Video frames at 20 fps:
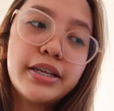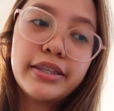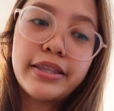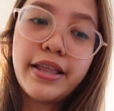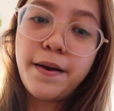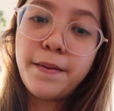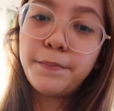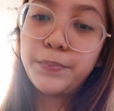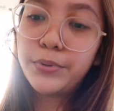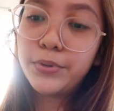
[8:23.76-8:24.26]

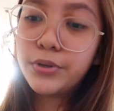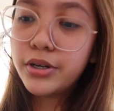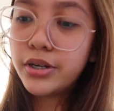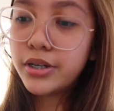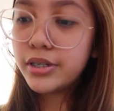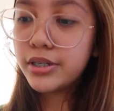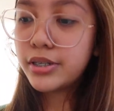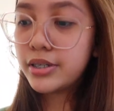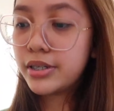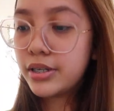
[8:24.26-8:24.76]

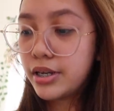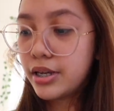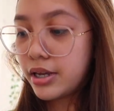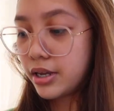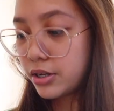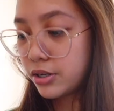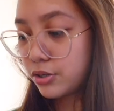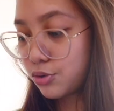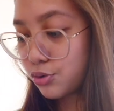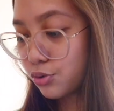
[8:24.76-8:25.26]
Tapos,
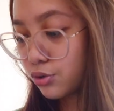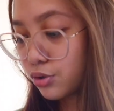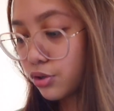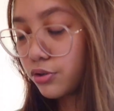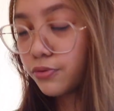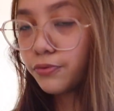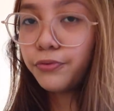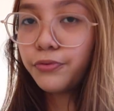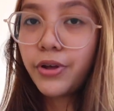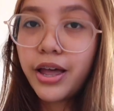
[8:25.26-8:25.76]

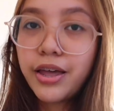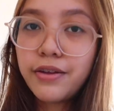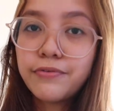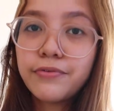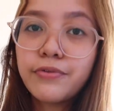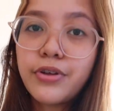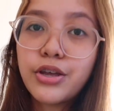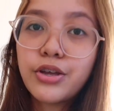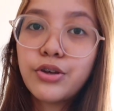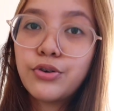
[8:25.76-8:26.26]
June
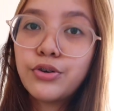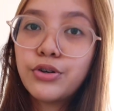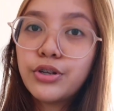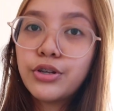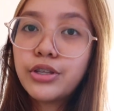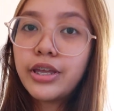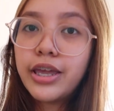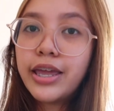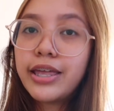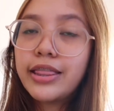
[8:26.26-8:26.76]
5
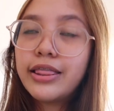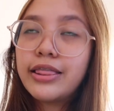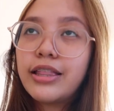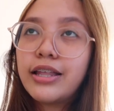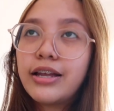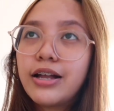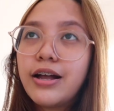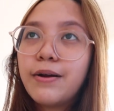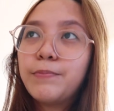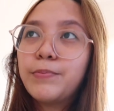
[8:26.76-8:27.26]
ngayon and
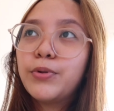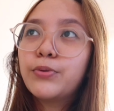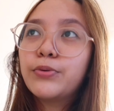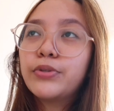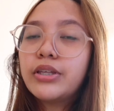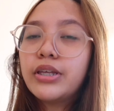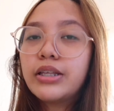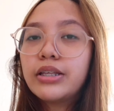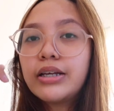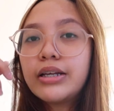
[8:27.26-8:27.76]

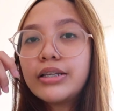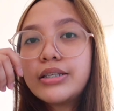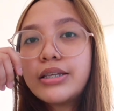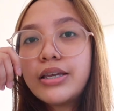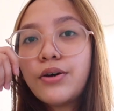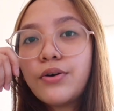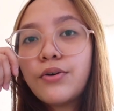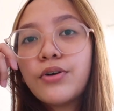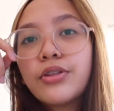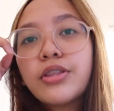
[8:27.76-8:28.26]
nag-upload din
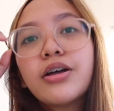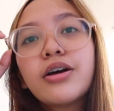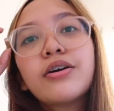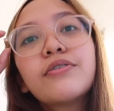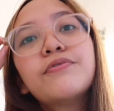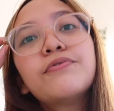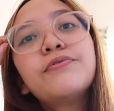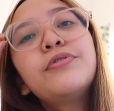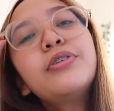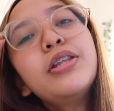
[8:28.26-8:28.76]
kasi ako ng
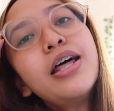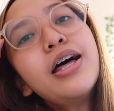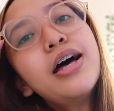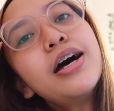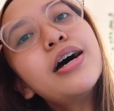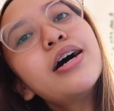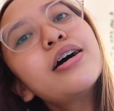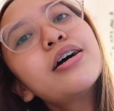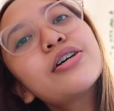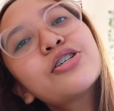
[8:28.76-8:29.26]

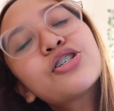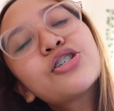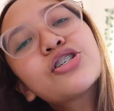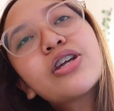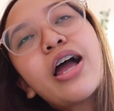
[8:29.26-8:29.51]
vlog,